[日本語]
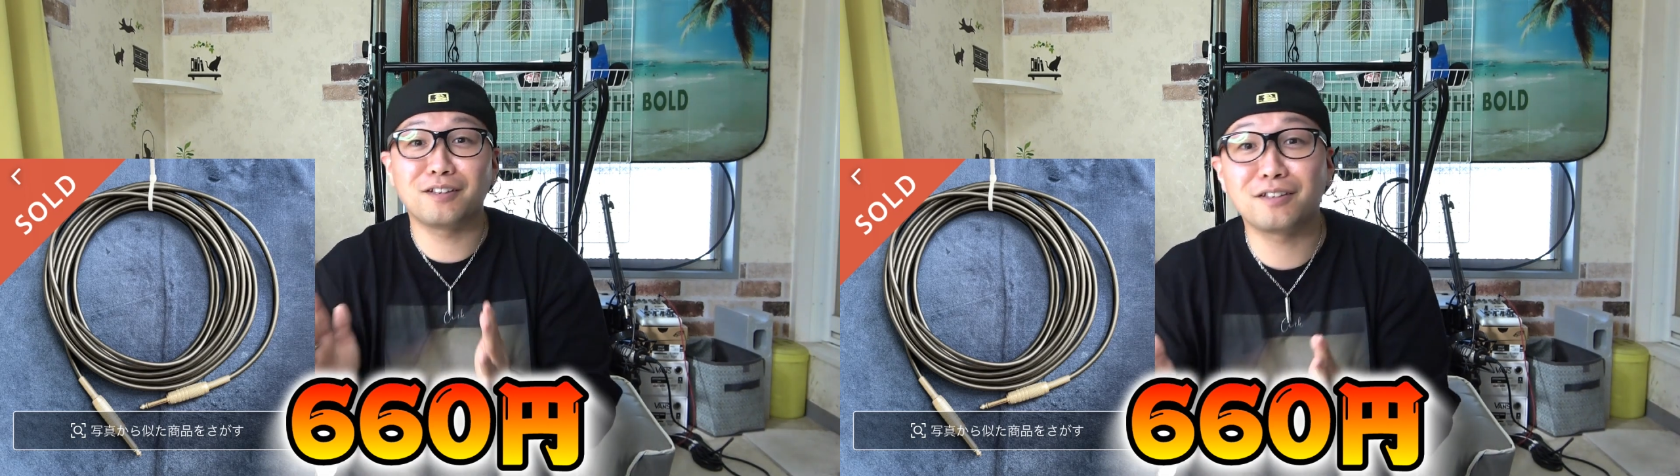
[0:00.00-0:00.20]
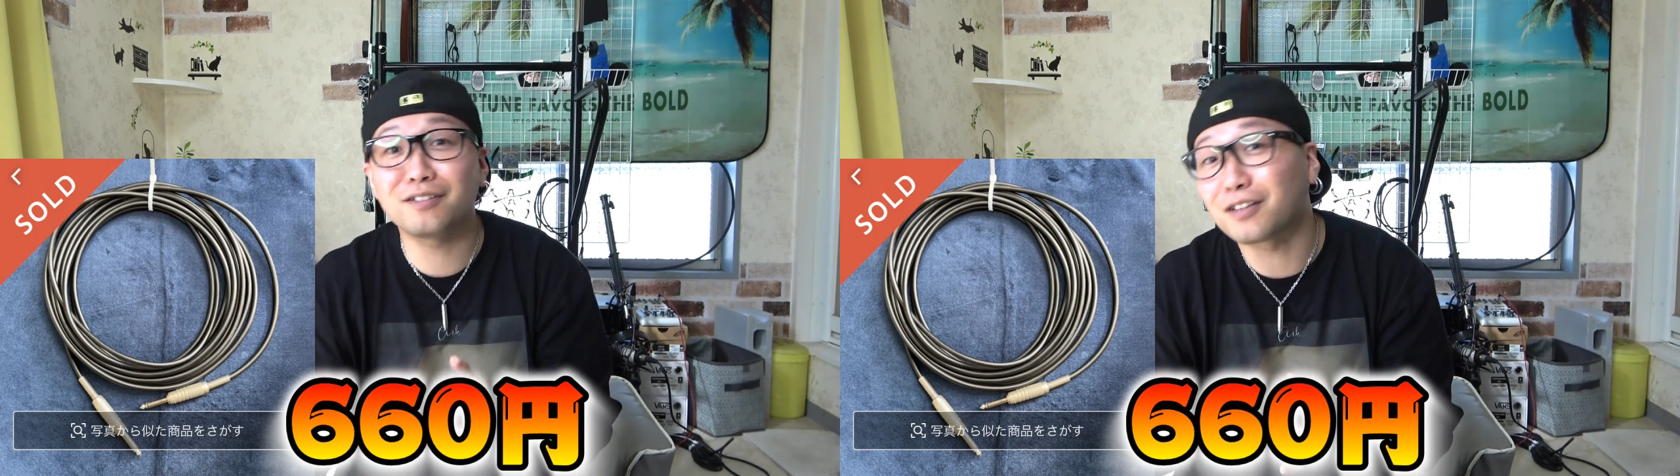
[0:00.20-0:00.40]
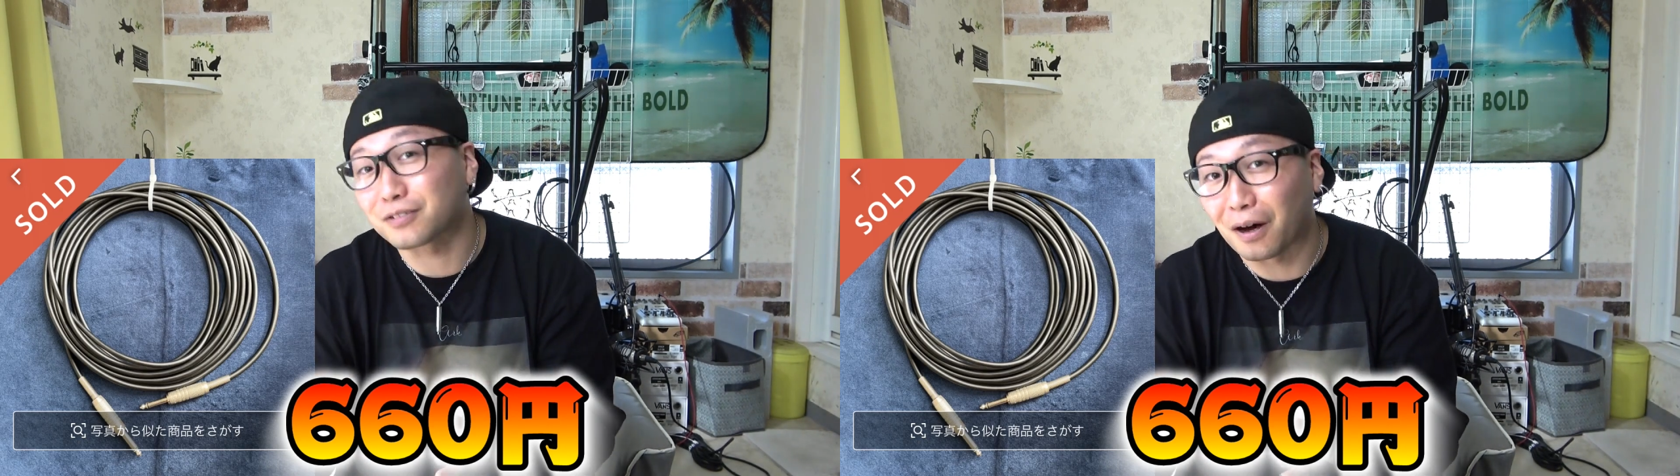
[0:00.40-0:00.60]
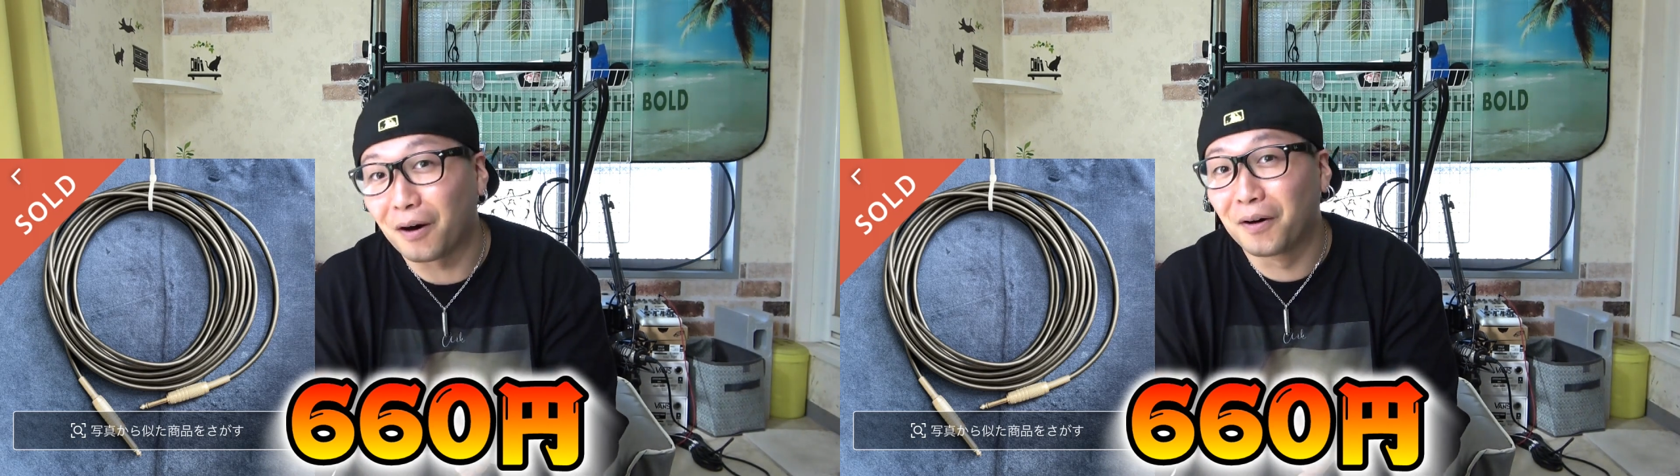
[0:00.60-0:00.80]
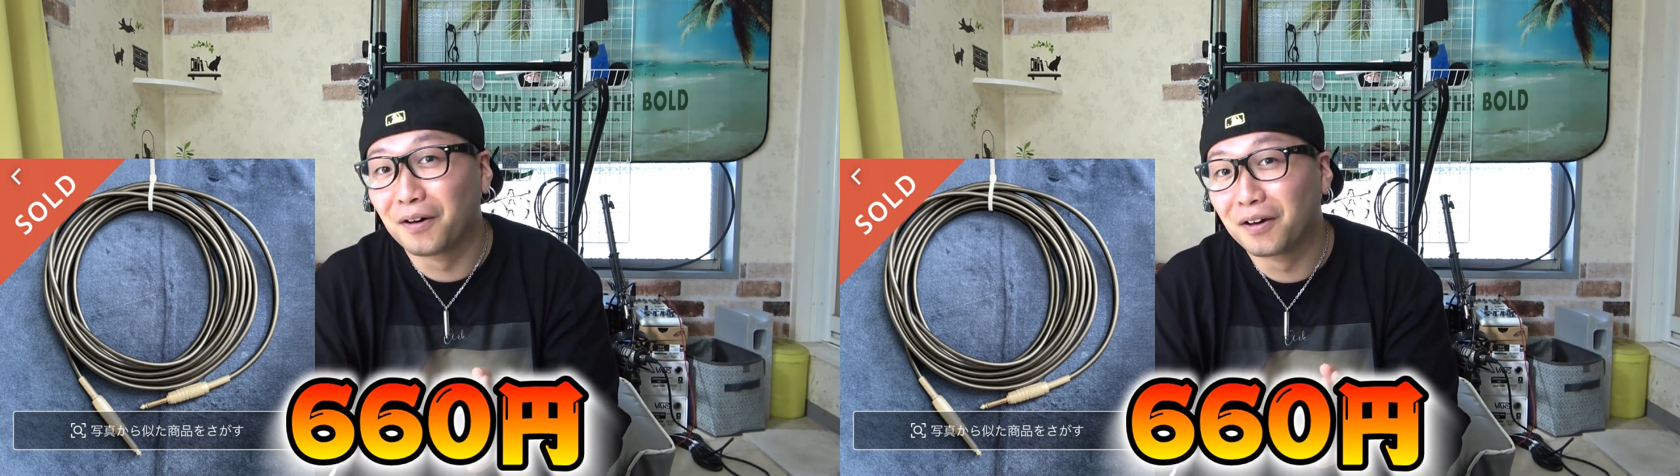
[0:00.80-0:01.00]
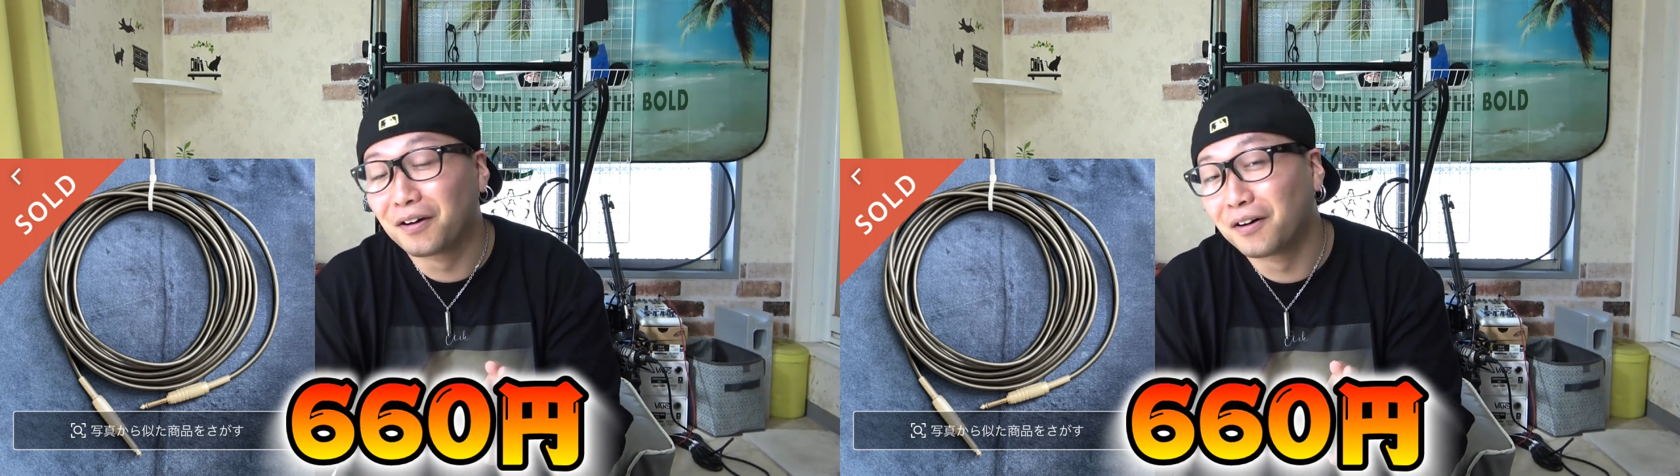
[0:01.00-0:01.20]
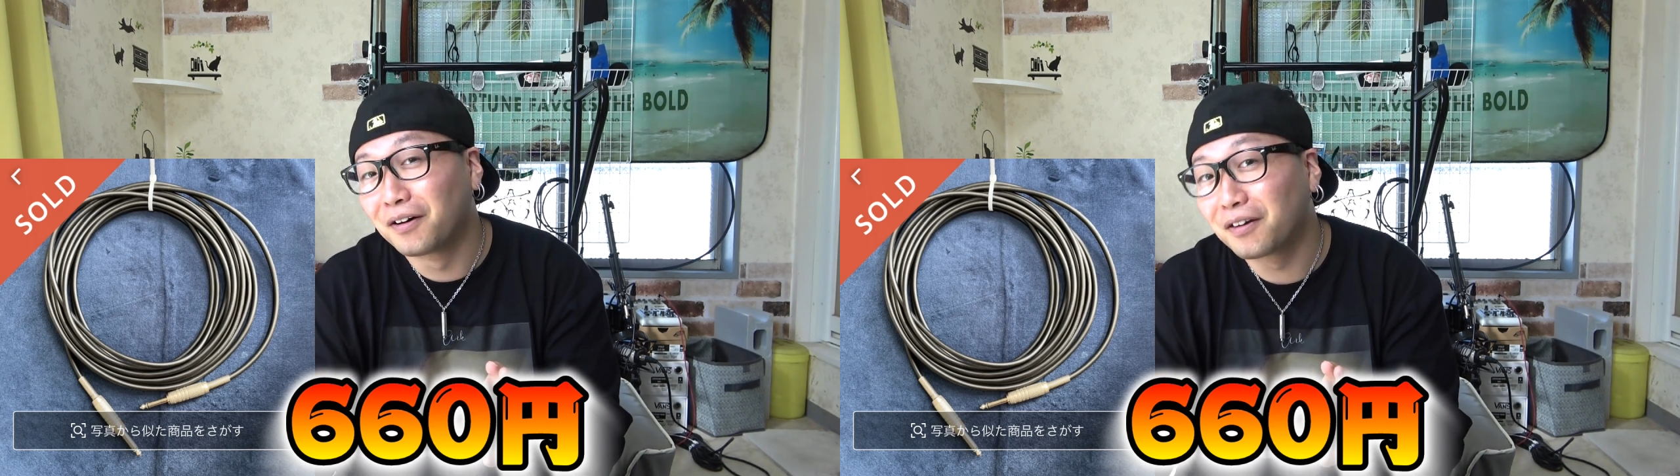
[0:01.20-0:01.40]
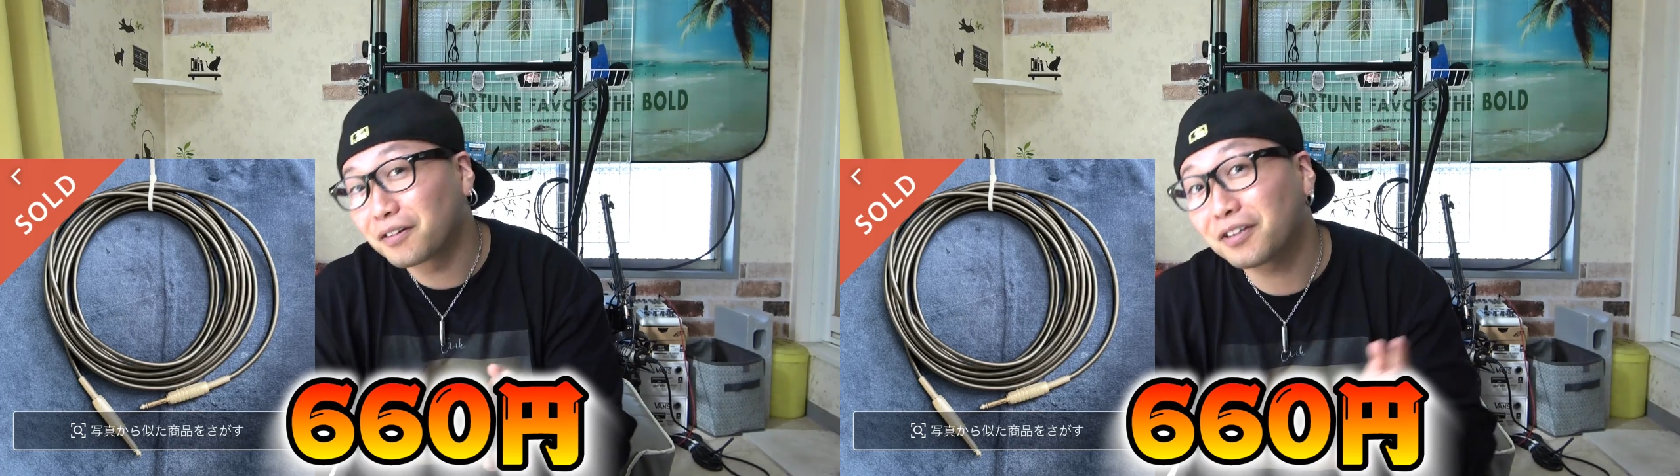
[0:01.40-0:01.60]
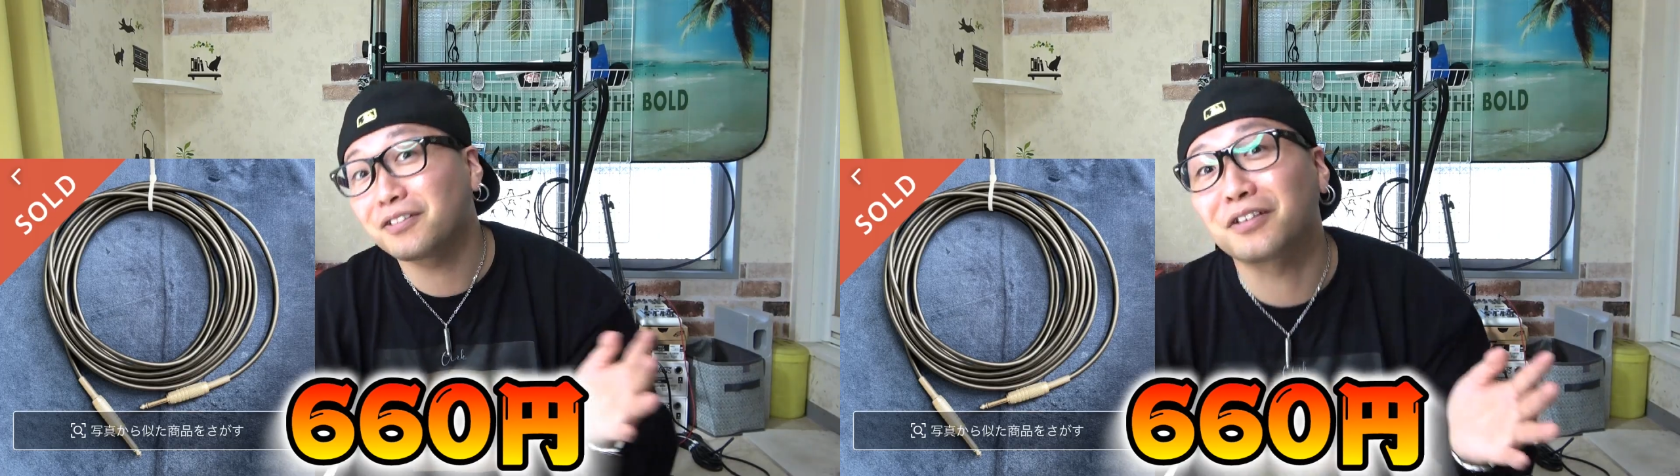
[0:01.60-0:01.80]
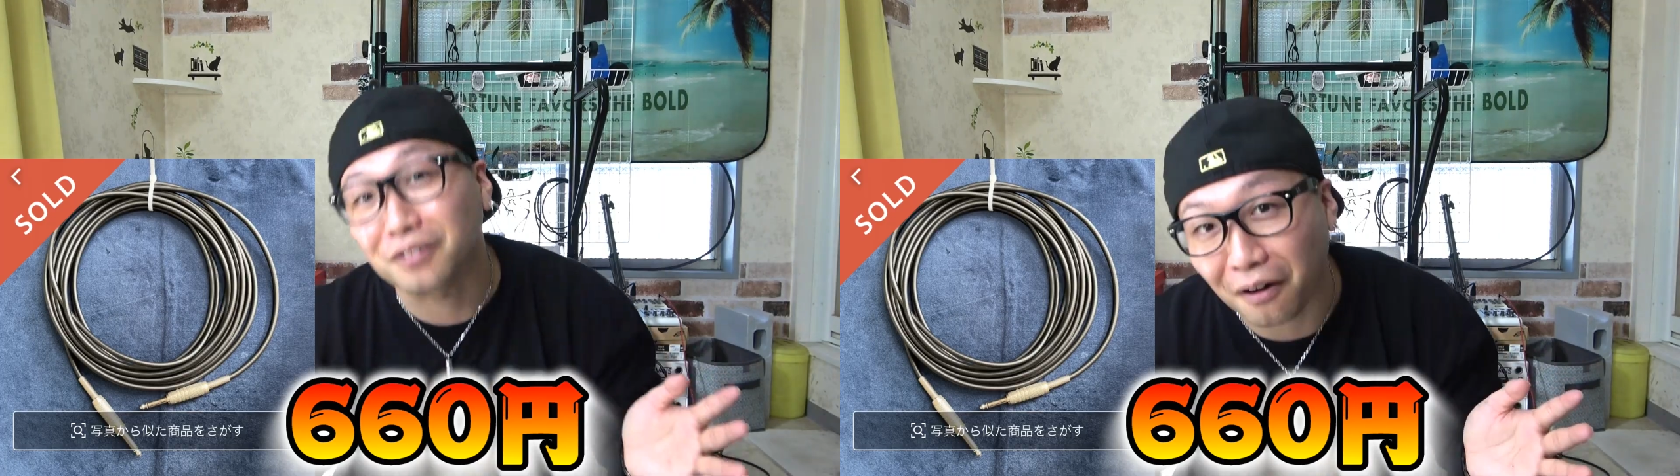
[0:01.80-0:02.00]
いいんですかい
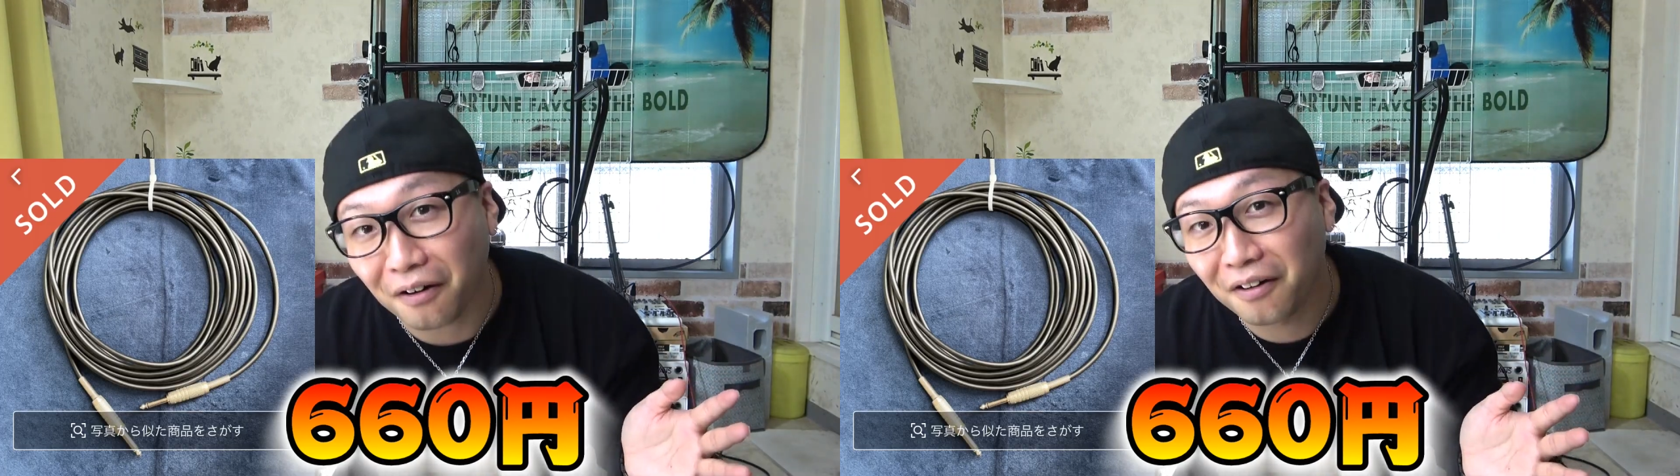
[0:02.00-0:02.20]
いんですか